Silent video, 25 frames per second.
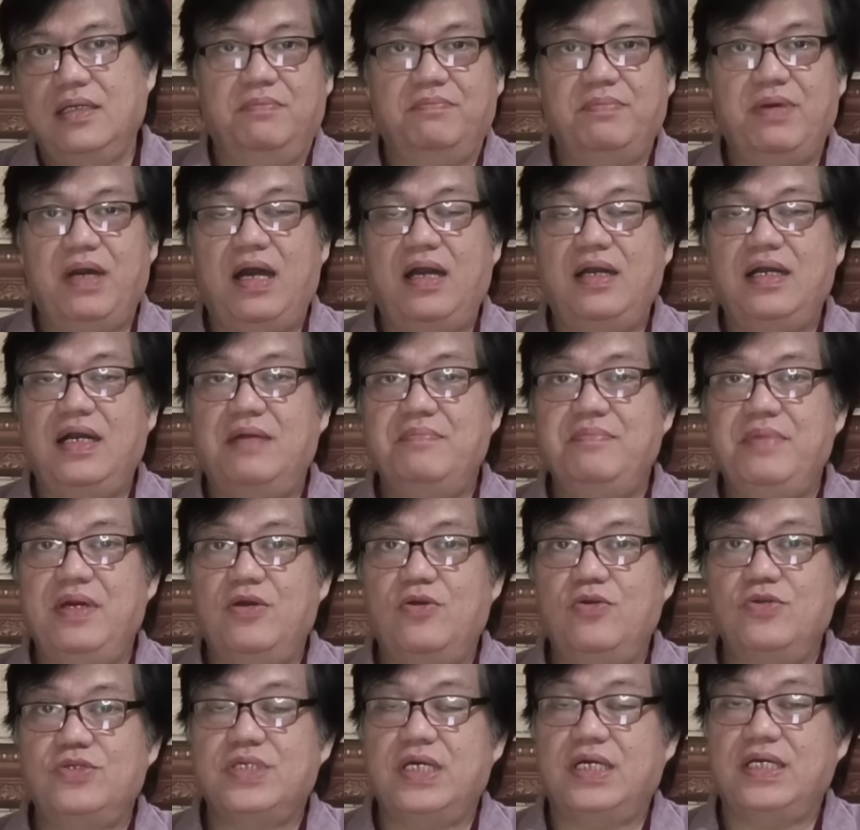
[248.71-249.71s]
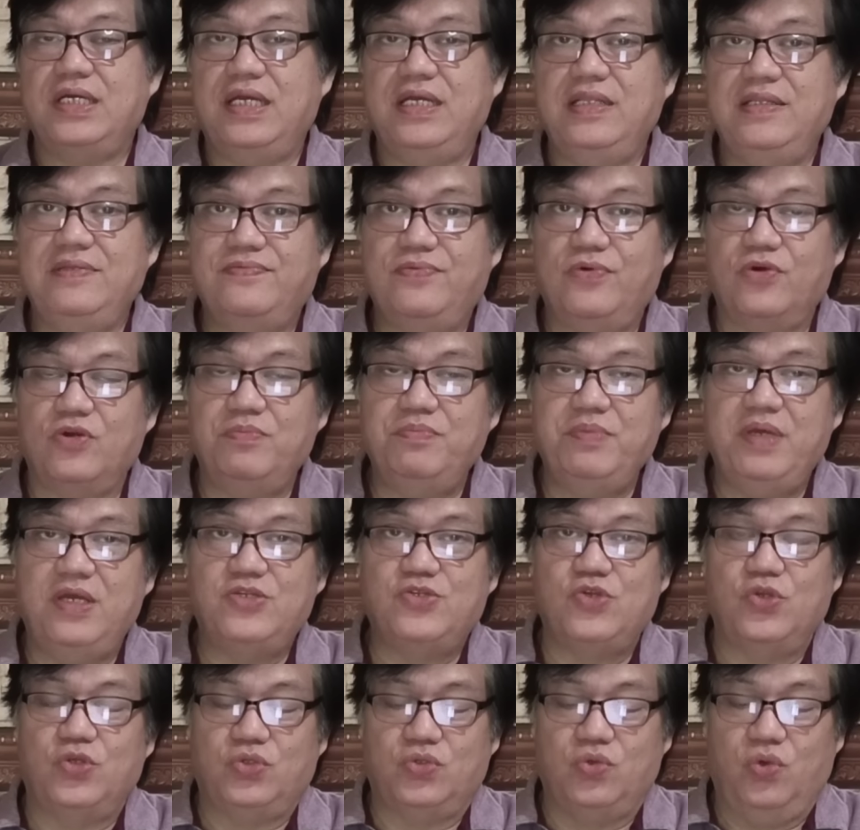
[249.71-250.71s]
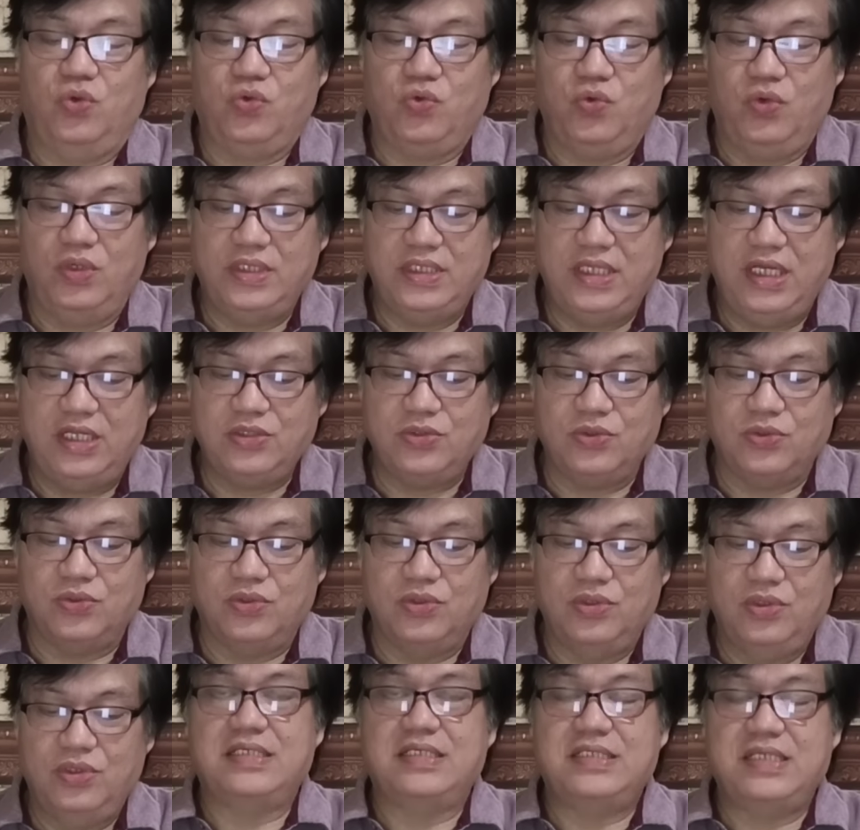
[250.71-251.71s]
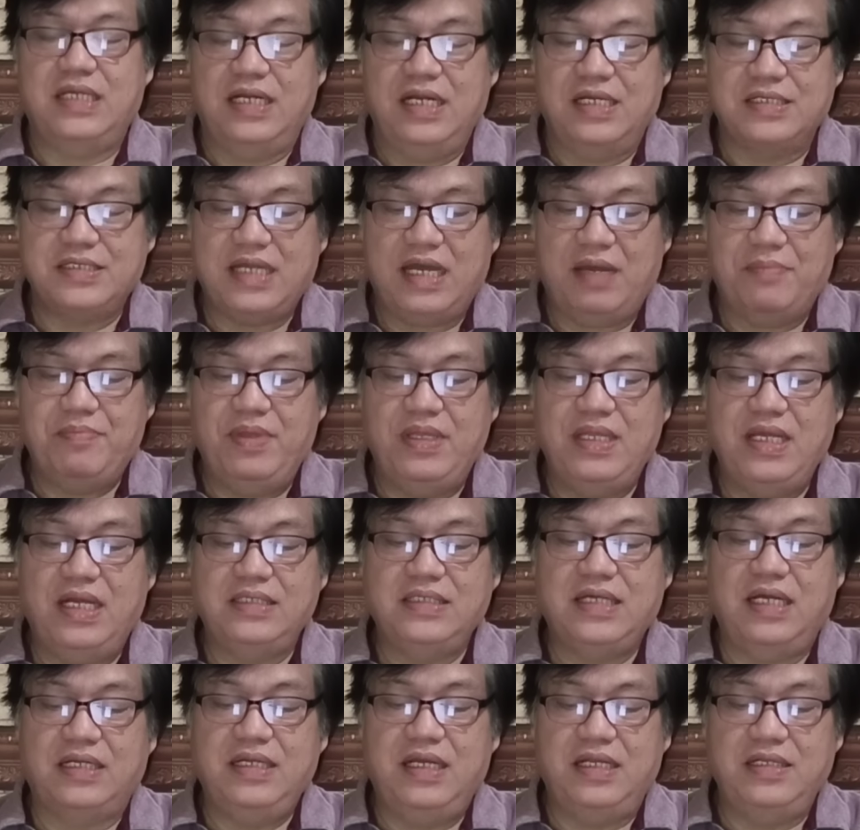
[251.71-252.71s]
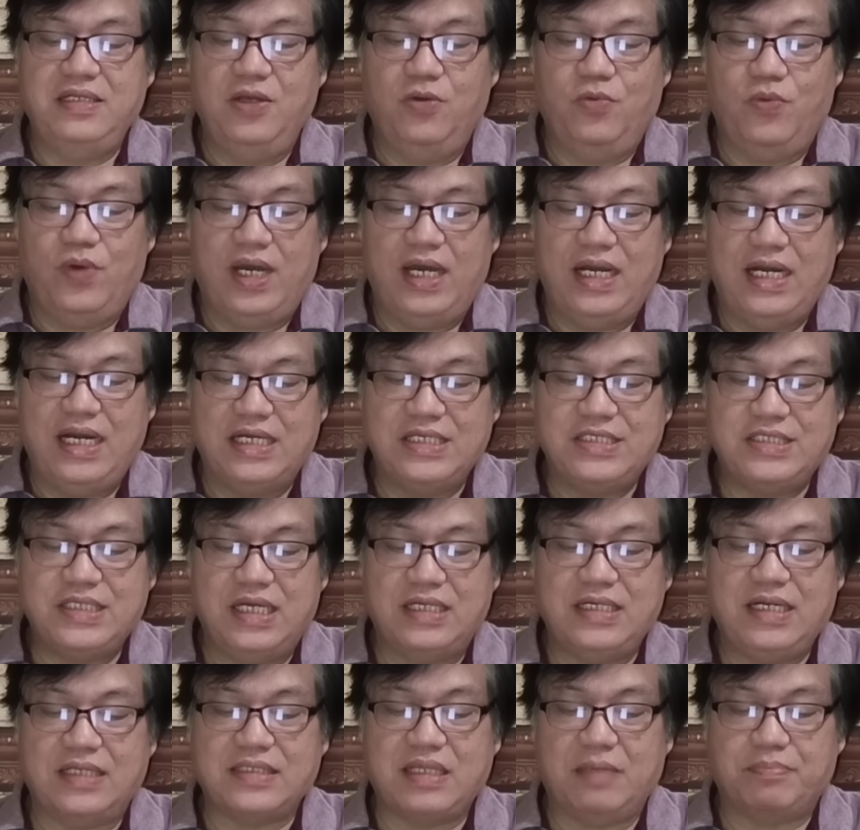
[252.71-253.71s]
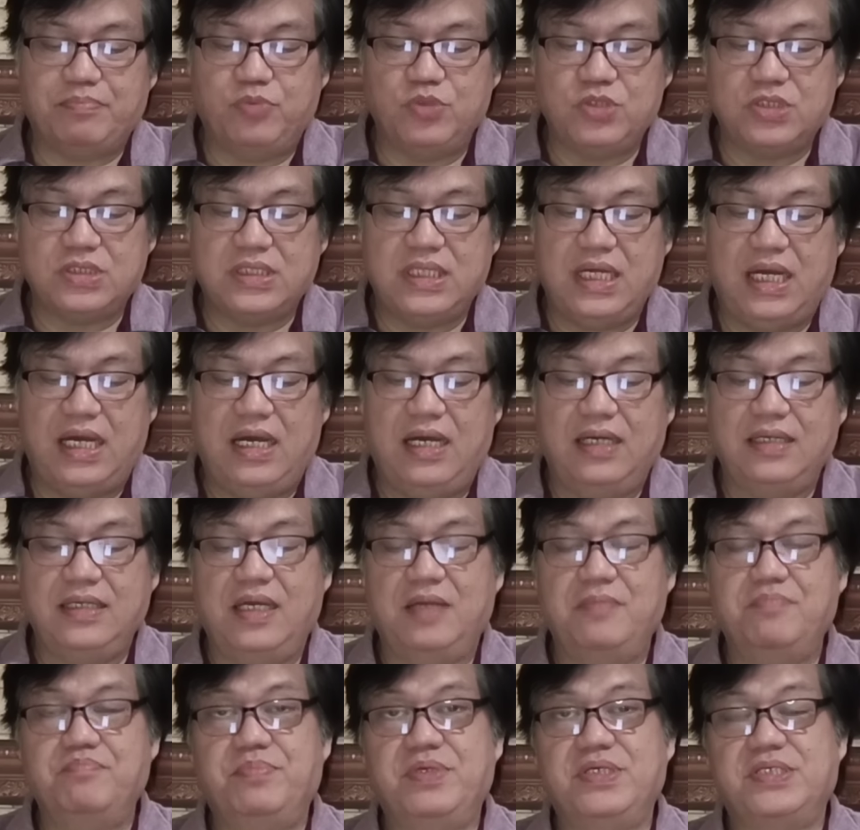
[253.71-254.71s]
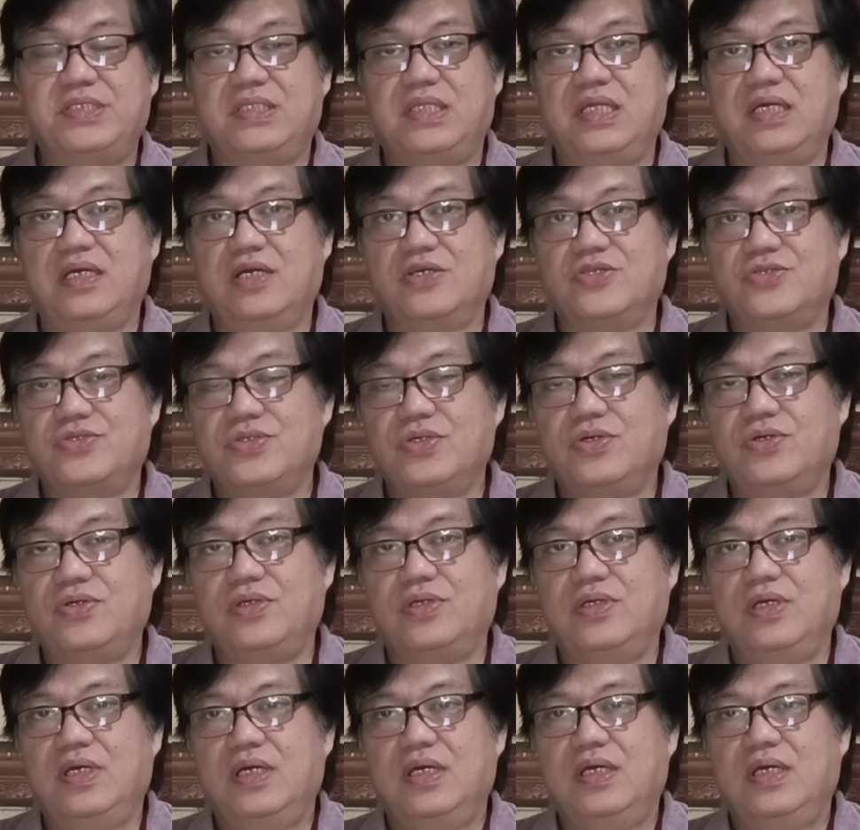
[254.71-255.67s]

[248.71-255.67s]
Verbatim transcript: baka nga meron siyang information tungkol dito na sinasabi niyang naniniwala siya na tapos na ang investigasyon.